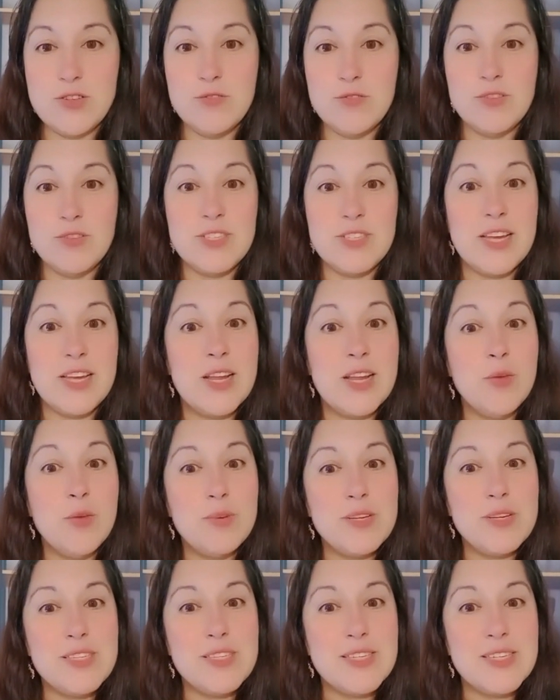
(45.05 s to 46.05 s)
você não
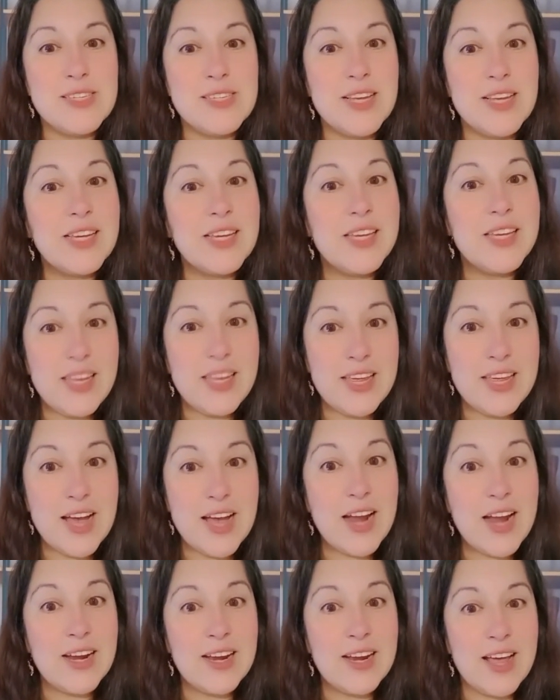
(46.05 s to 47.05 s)
precisa criar
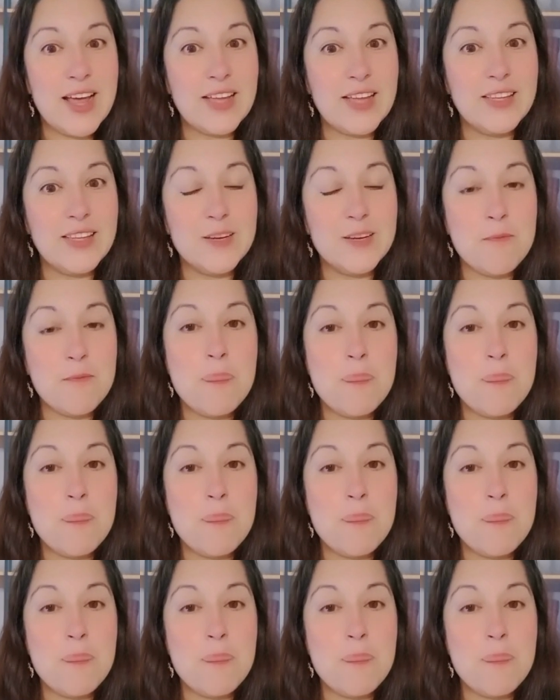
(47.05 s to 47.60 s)
nada.